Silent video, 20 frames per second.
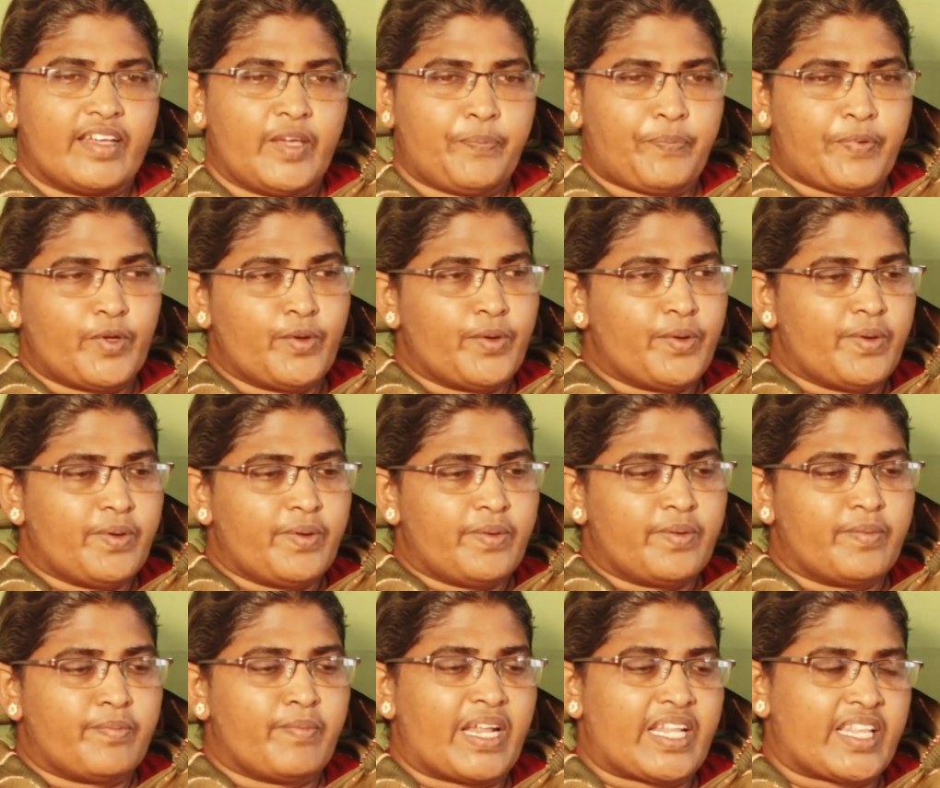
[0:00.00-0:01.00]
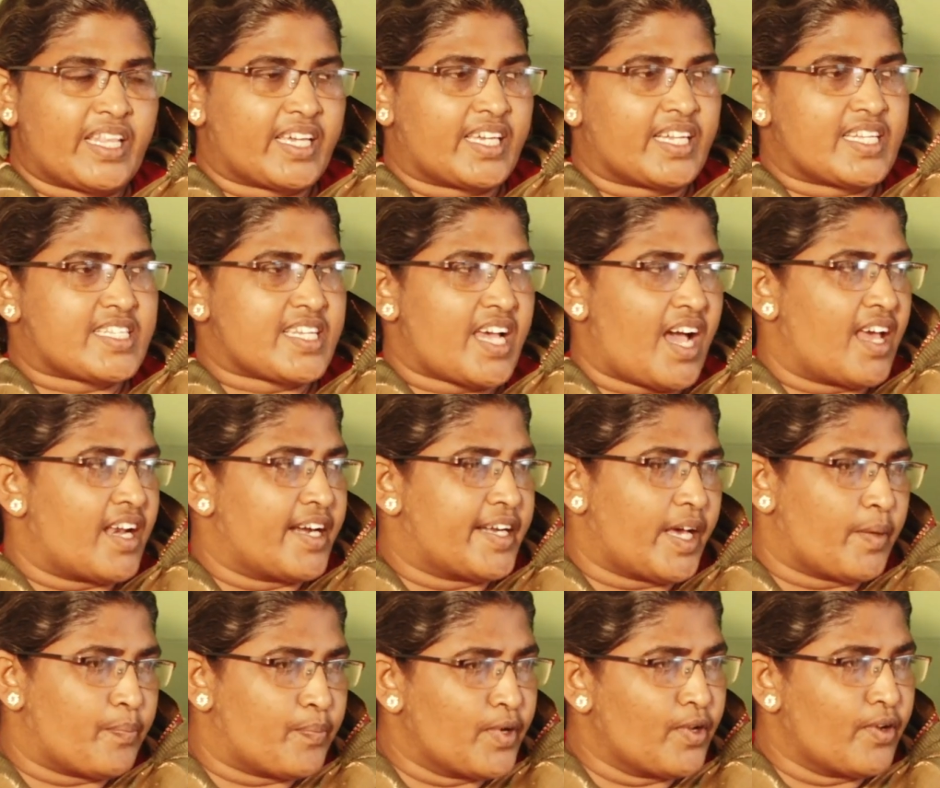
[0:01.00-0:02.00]
ఇప్పుడు మన దగ్గర చాలా
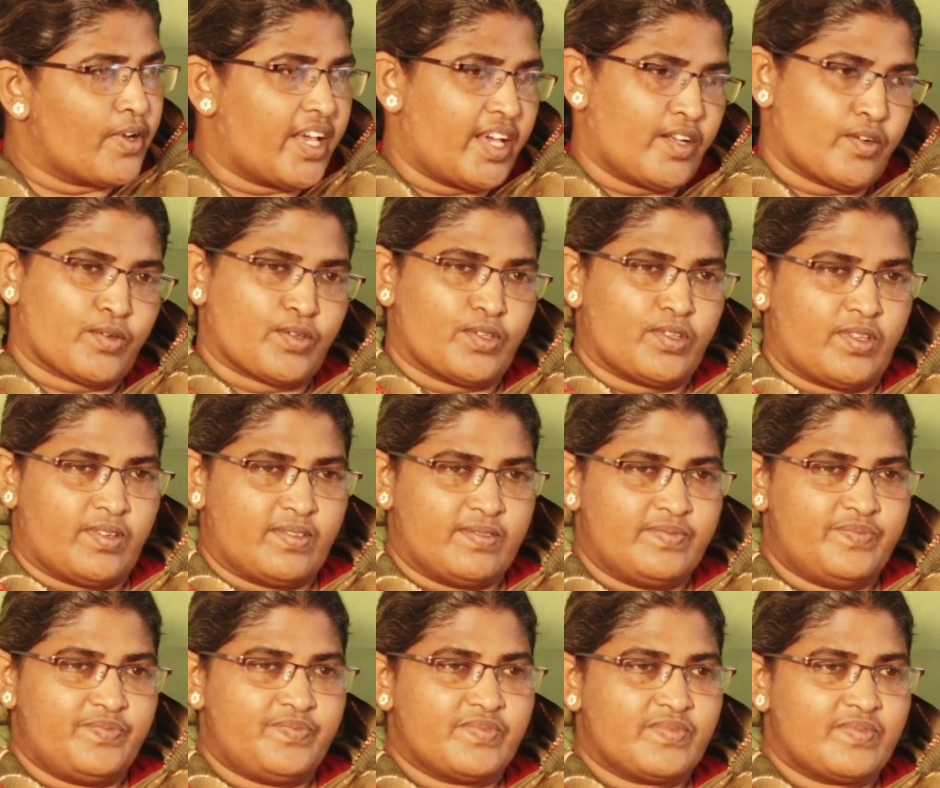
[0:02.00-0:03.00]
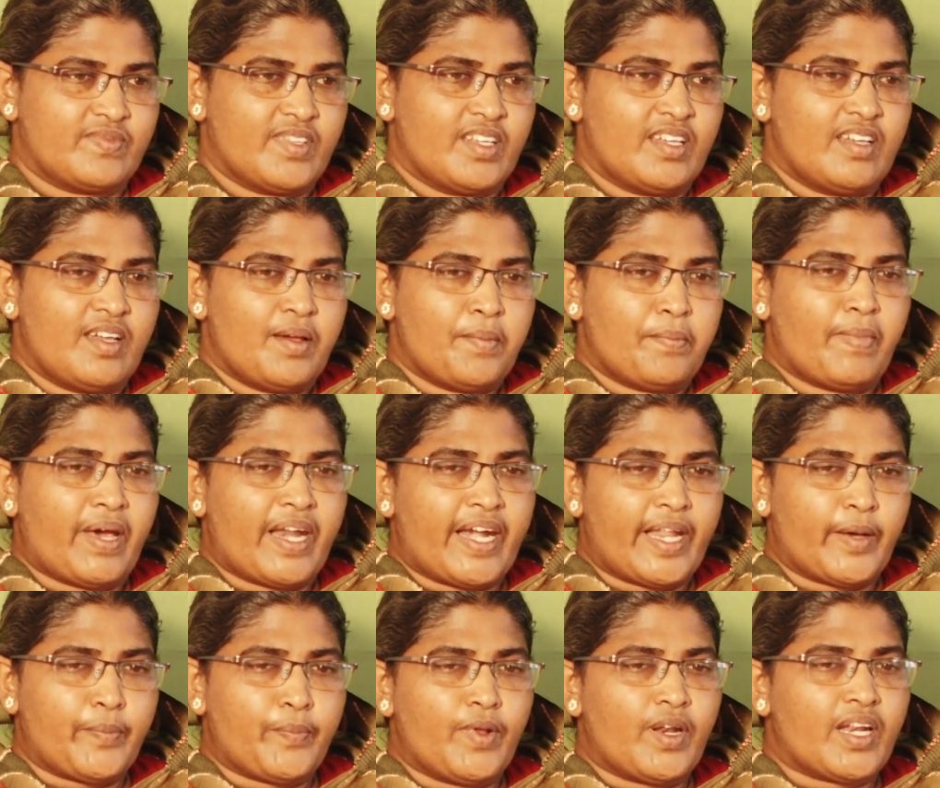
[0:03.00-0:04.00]
డబ్బులు ఉన్నాయి అనుకుందాం మన
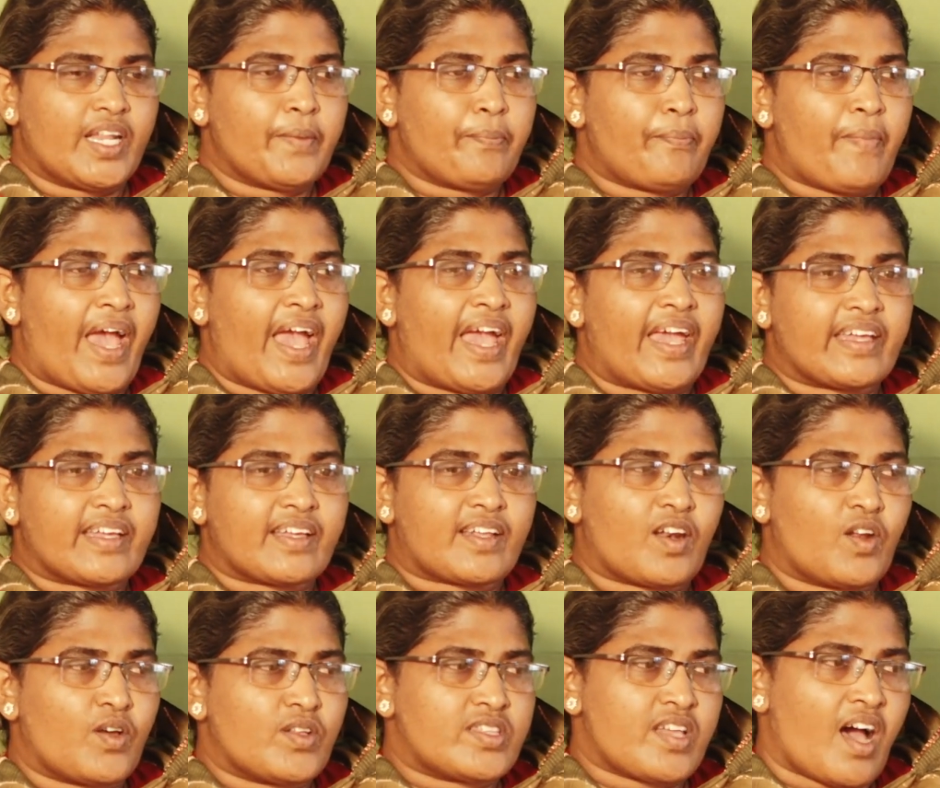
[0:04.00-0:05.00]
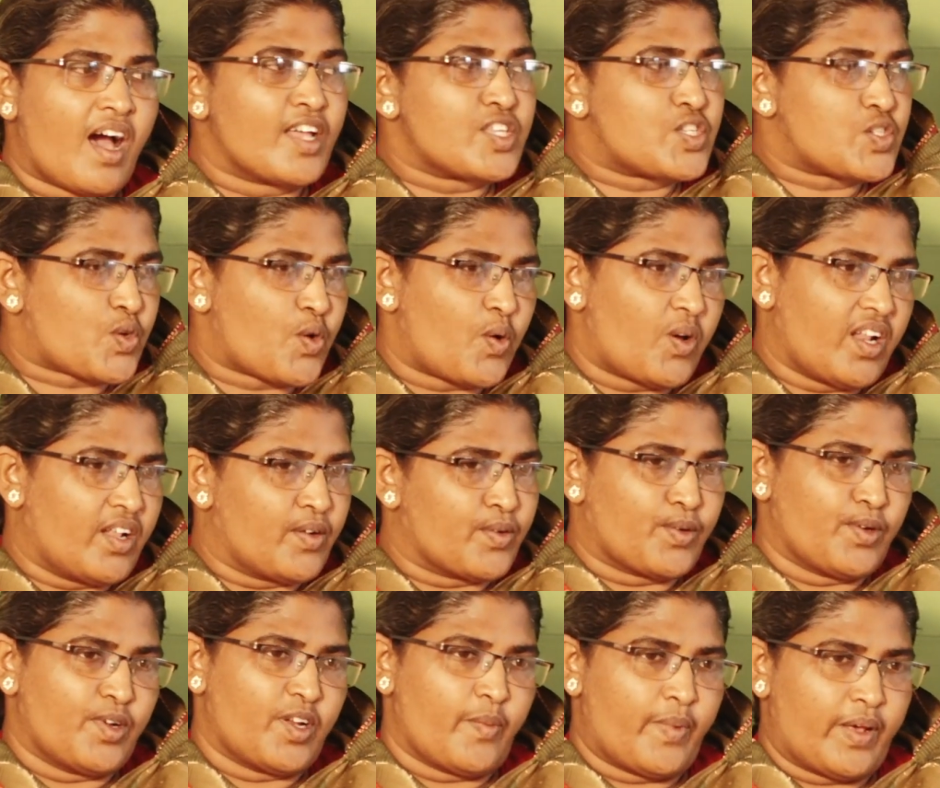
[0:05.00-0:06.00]
డబ్బుల్ని దాచుకోవాలి
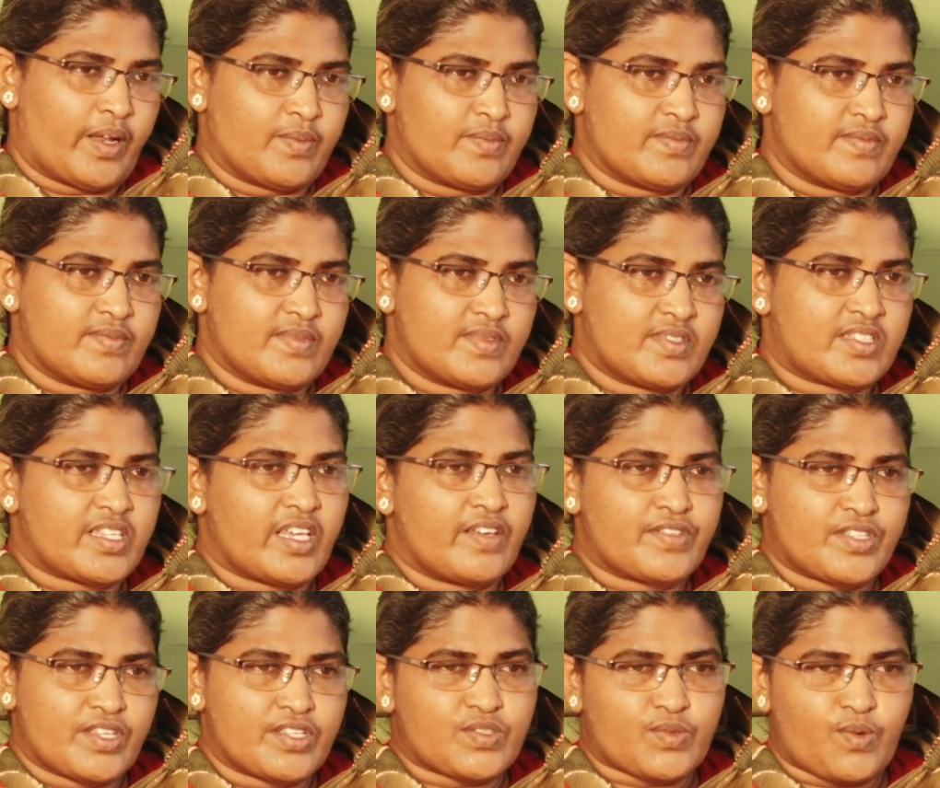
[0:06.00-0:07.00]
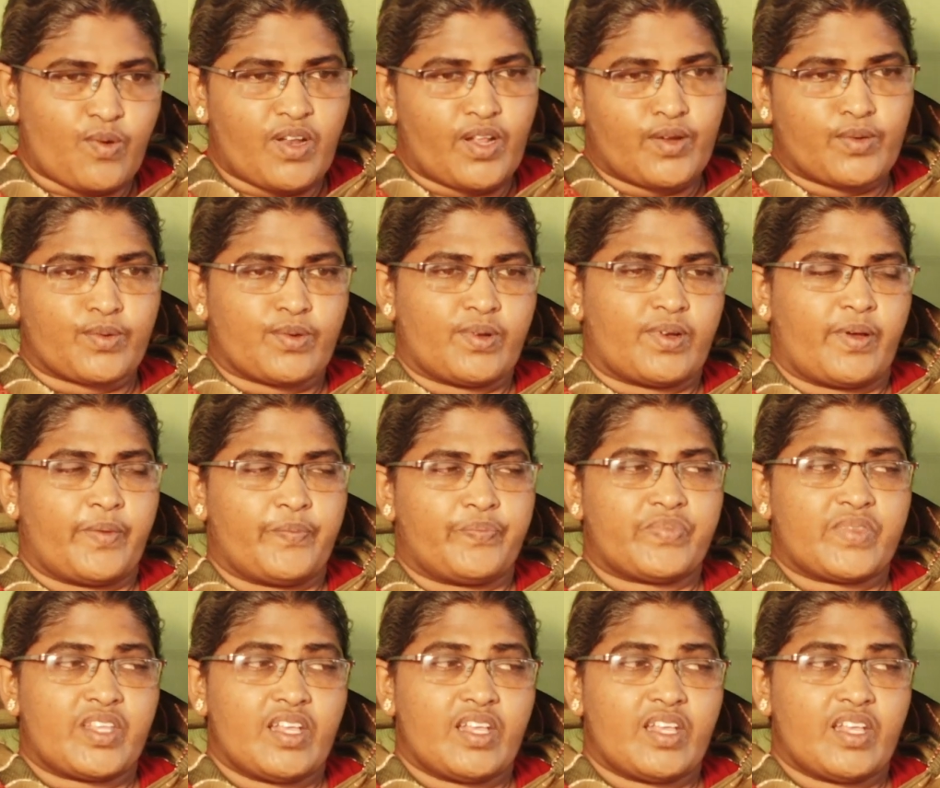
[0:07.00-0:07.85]
దాచుకోవాలనుకున్నాం మనం సేవ్ చేసుకోవాలనుకున్నాం